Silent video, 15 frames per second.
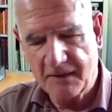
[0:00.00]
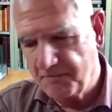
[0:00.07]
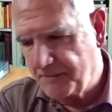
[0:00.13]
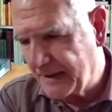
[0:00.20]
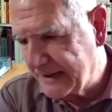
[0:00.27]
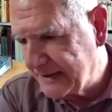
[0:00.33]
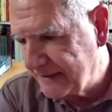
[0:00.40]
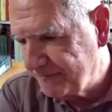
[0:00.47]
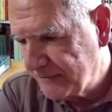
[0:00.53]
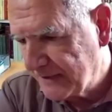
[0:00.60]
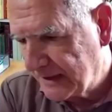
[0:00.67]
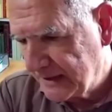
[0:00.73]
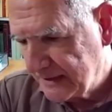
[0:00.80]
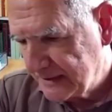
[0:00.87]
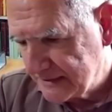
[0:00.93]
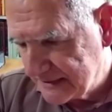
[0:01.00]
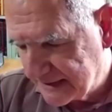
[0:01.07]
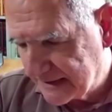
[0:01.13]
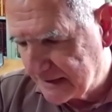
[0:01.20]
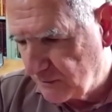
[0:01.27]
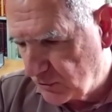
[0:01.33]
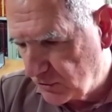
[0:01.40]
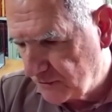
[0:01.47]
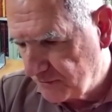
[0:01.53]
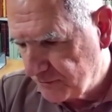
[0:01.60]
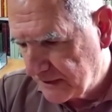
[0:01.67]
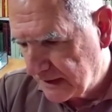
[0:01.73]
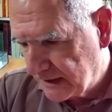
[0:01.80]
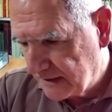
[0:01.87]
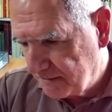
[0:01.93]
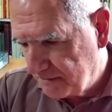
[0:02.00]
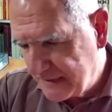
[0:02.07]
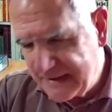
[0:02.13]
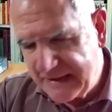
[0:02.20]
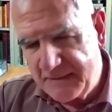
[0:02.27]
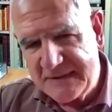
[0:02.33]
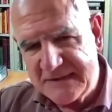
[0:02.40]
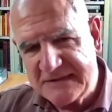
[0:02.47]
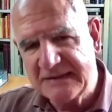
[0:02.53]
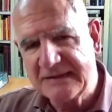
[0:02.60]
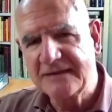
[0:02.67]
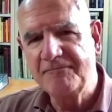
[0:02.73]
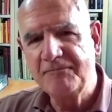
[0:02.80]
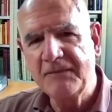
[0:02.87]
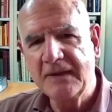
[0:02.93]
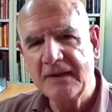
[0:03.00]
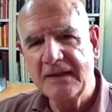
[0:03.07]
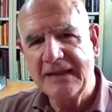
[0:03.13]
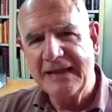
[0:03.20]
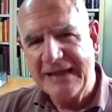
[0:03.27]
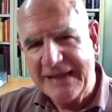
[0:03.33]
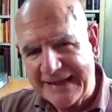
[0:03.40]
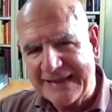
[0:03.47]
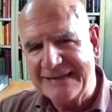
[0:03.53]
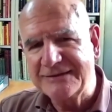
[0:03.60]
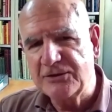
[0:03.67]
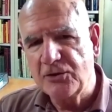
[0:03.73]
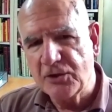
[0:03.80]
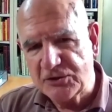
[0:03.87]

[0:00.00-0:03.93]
para, digamos, minimizar el escándalo